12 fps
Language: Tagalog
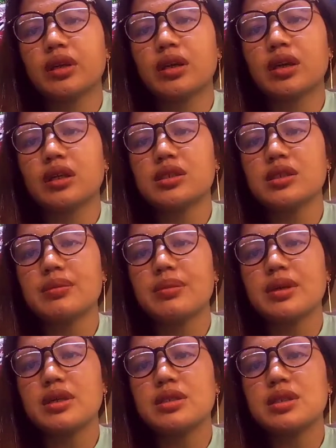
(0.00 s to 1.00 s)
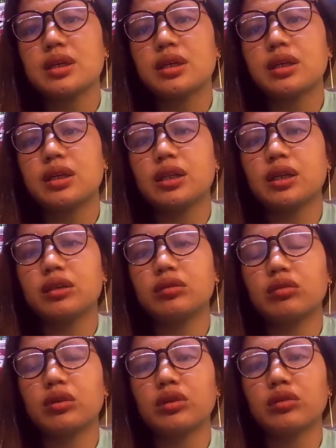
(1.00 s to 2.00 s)
explain sa kanila kung
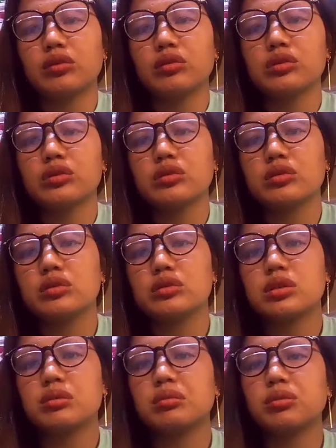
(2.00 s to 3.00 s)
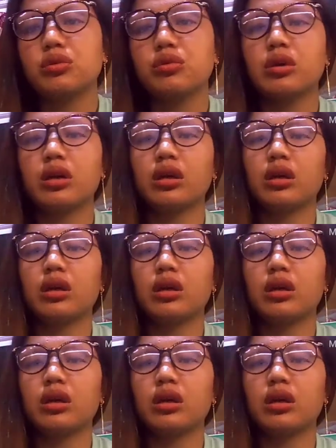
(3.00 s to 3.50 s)
anong gusto ko sa buhay.